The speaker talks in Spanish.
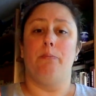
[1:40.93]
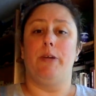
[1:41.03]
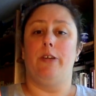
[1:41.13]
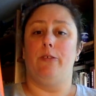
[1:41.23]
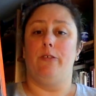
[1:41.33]

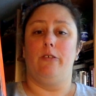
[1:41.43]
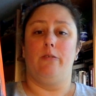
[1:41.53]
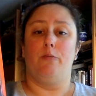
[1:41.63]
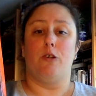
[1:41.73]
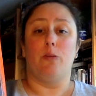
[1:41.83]

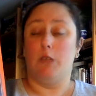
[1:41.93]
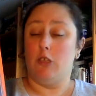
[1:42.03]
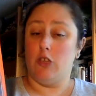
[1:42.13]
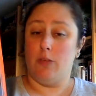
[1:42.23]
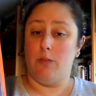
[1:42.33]
pero por lo
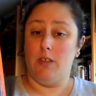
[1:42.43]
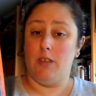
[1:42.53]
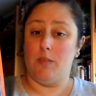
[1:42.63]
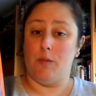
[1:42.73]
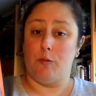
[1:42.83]
menos a mí,
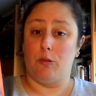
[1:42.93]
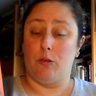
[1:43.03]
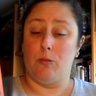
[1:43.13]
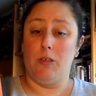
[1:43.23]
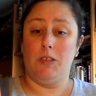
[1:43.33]
desde mi
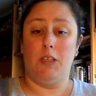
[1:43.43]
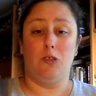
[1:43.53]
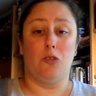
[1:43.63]
punto de vista,